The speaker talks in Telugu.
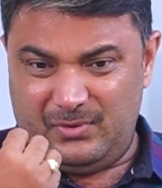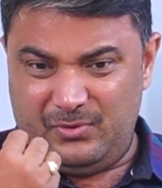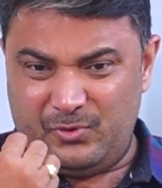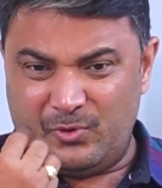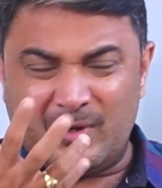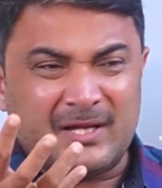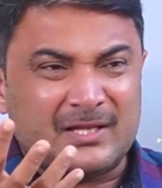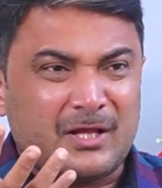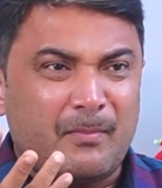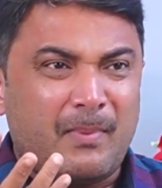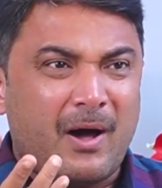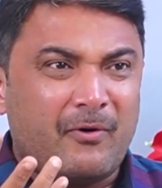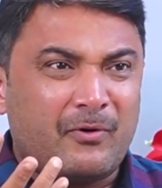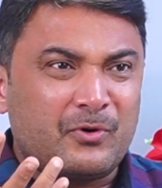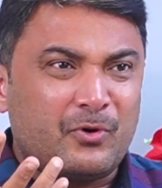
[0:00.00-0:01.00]
న్యూనత
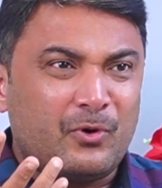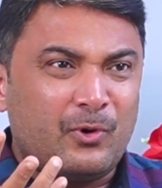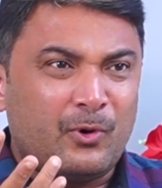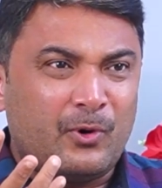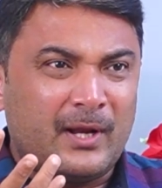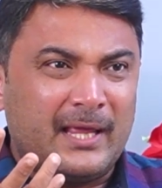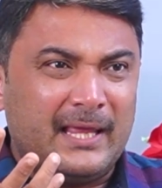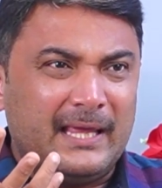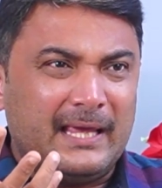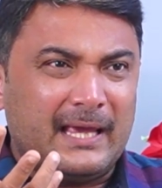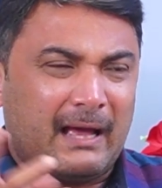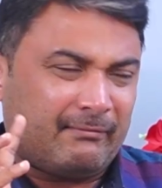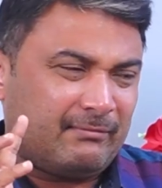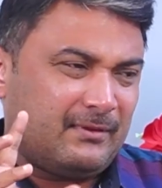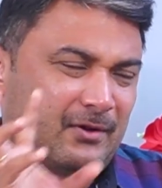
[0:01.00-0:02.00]
భావంకో లోనయ్యి
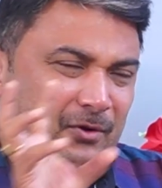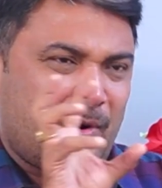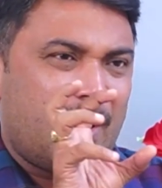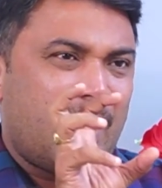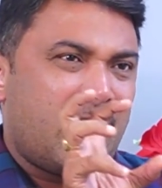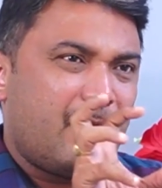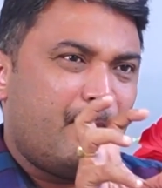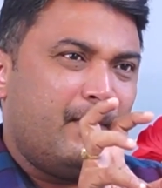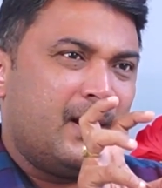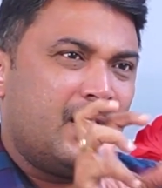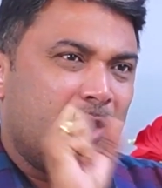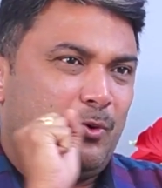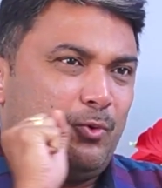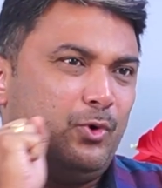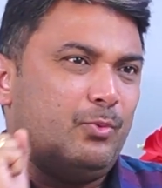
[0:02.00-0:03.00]
అందరూ అలాగ
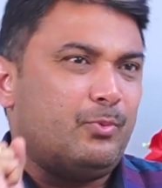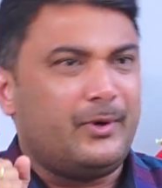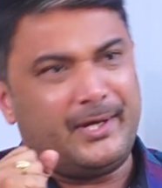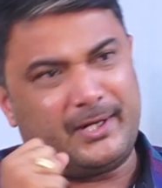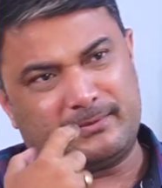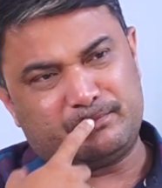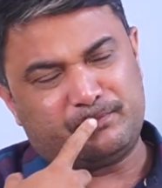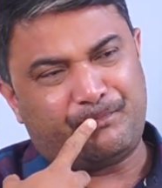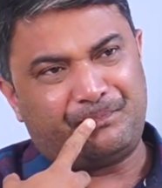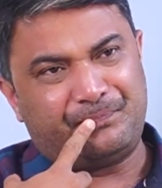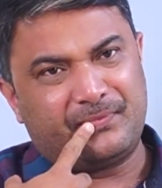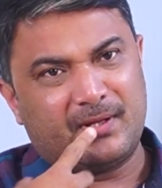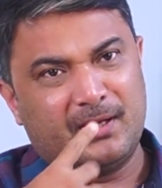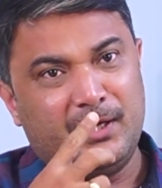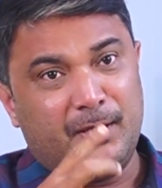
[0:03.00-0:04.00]
ఉండిపోయారు
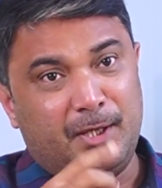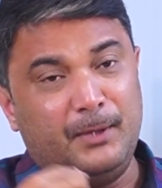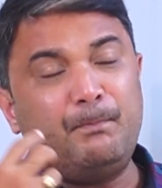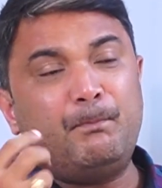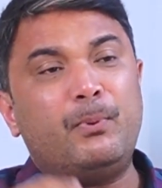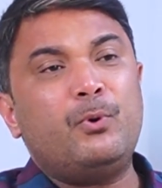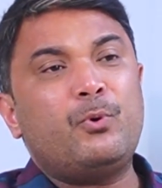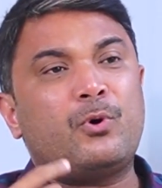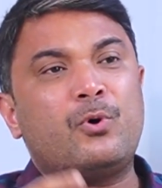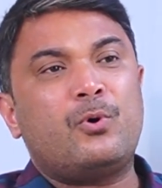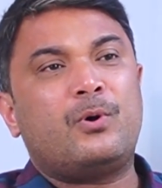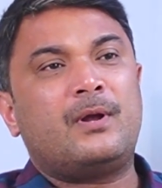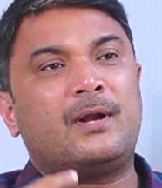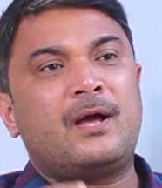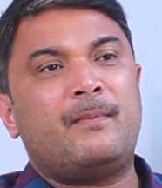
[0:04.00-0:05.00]
ఇప్పుడు
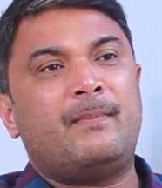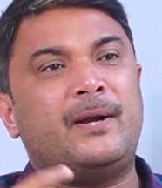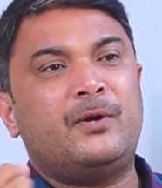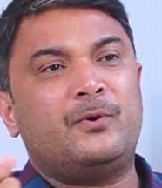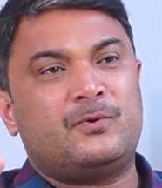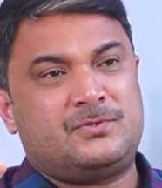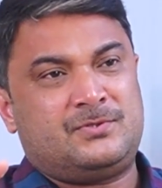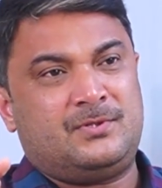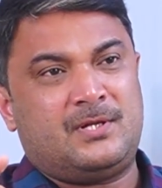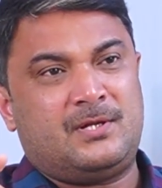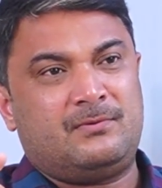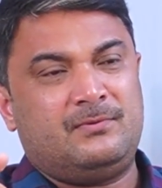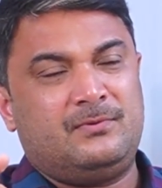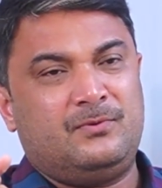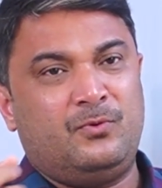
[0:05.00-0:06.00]
ఒక్కొక్కరుగా బయటకు
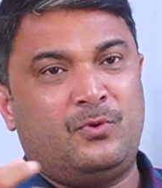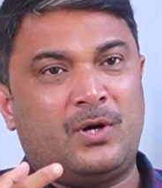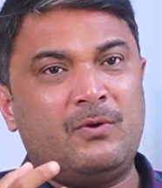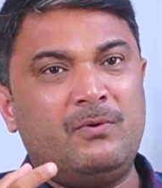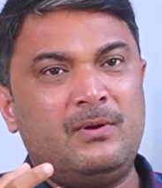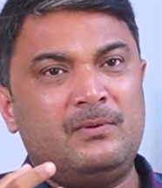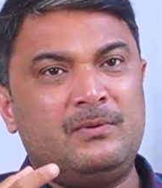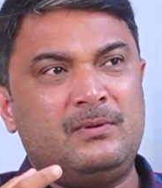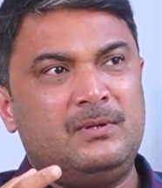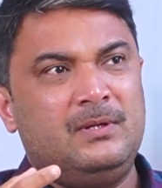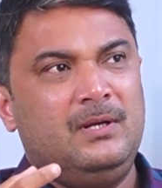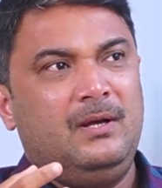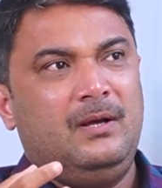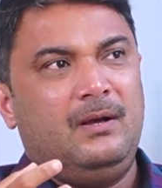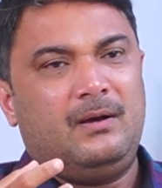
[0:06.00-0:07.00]
వస్తున్నారు గొడవలు
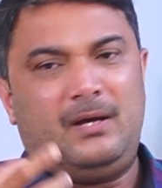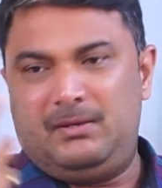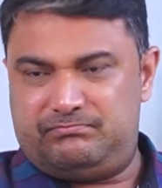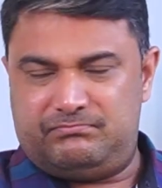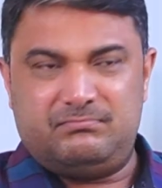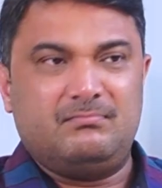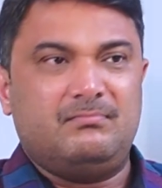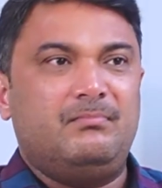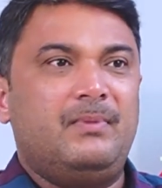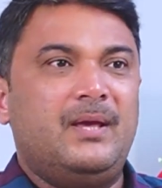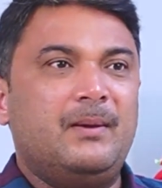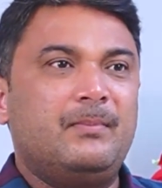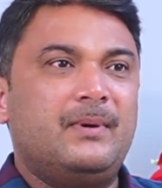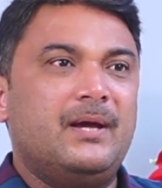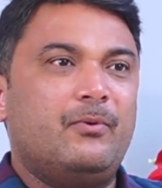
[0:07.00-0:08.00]

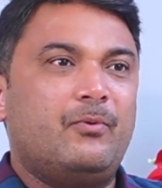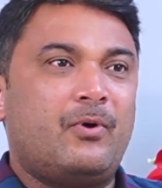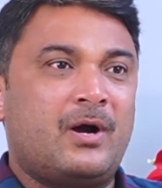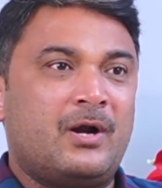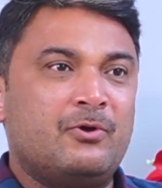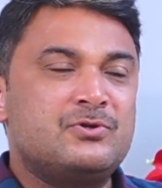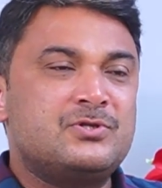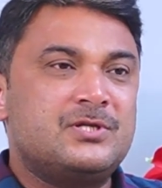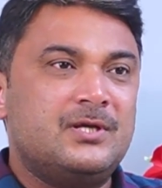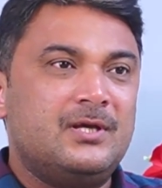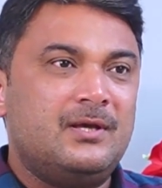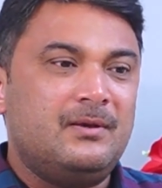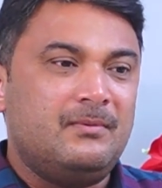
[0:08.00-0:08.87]
మేము ఒకడొచ్చి